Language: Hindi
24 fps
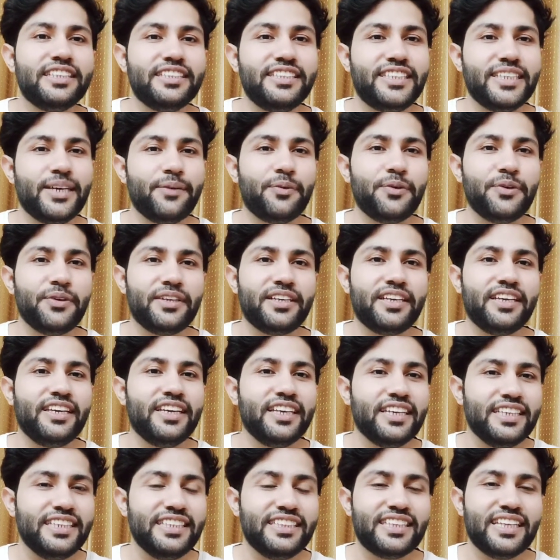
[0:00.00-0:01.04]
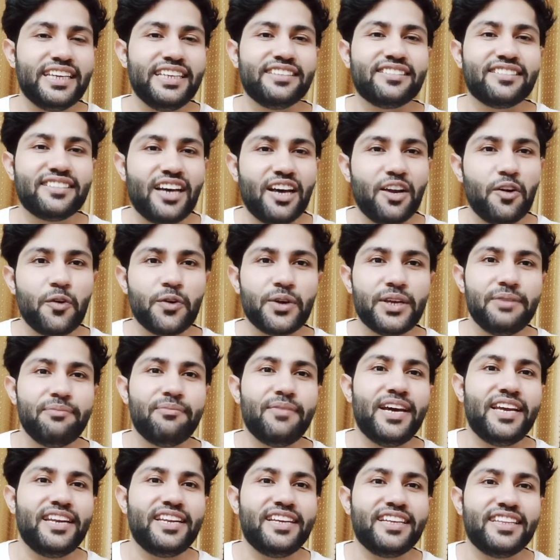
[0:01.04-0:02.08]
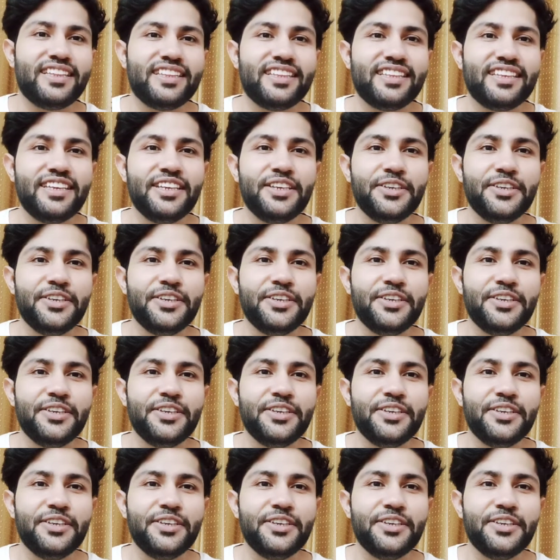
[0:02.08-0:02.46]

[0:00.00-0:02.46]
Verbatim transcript: जब उनके इतने सालों की मेहनत